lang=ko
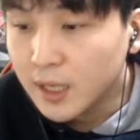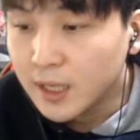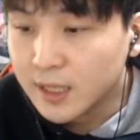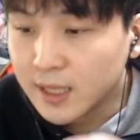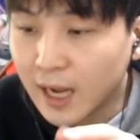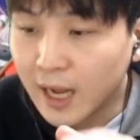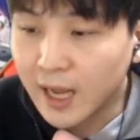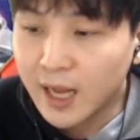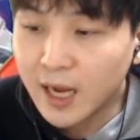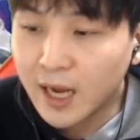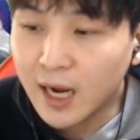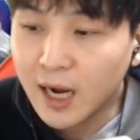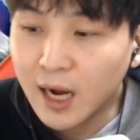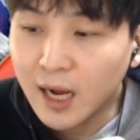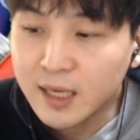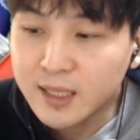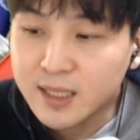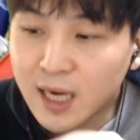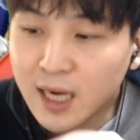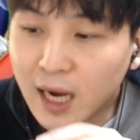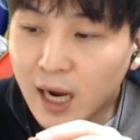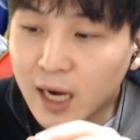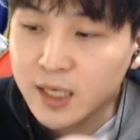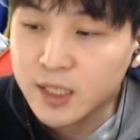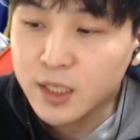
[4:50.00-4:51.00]

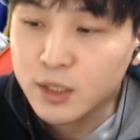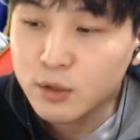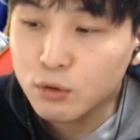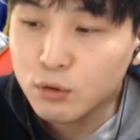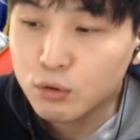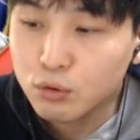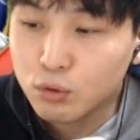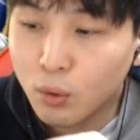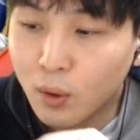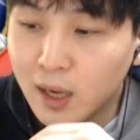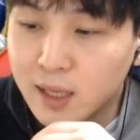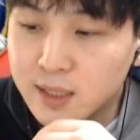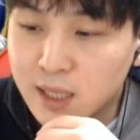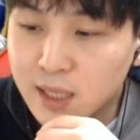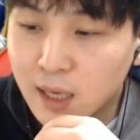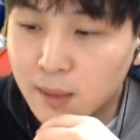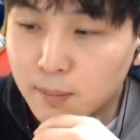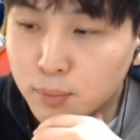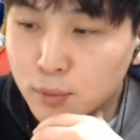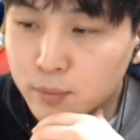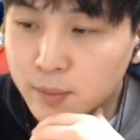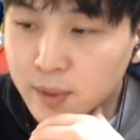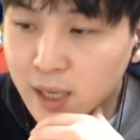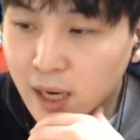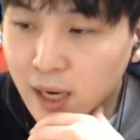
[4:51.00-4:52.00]
다양한 장신구 소환
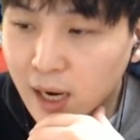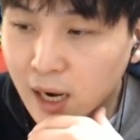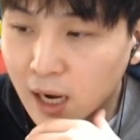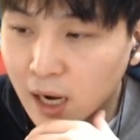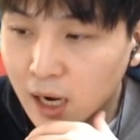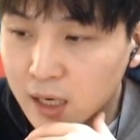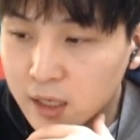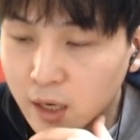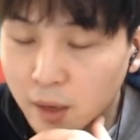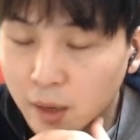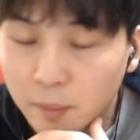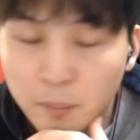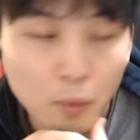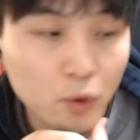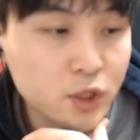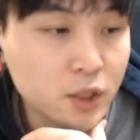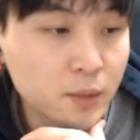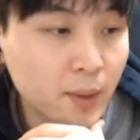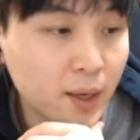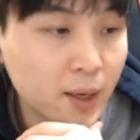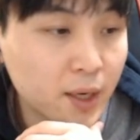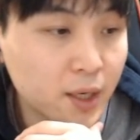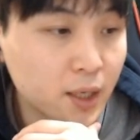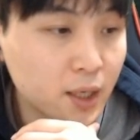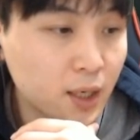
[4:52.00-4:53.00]
상품이랑 예,
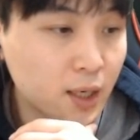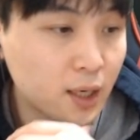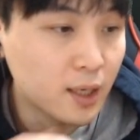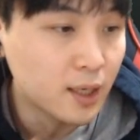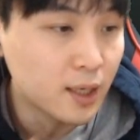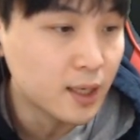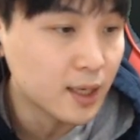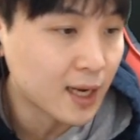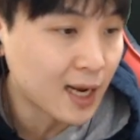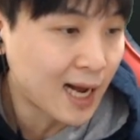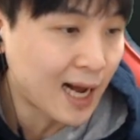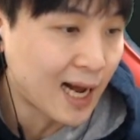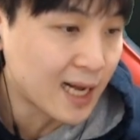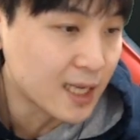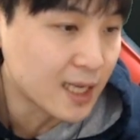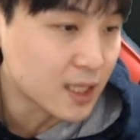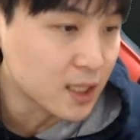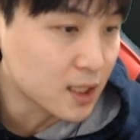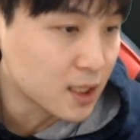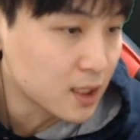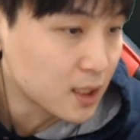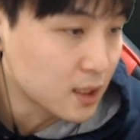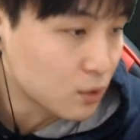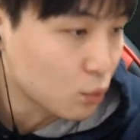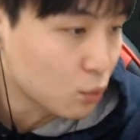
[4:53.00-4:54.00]
보시면은
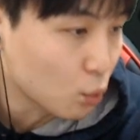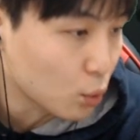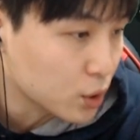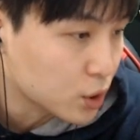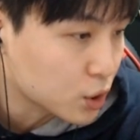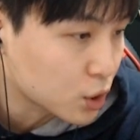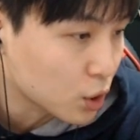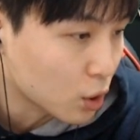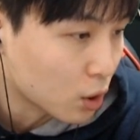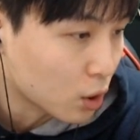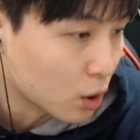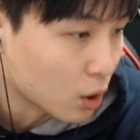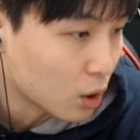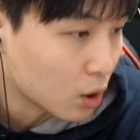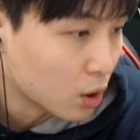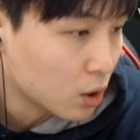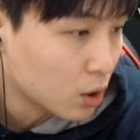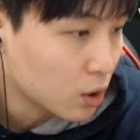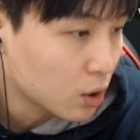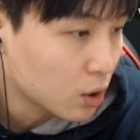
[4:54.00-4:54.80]
카드도 있죠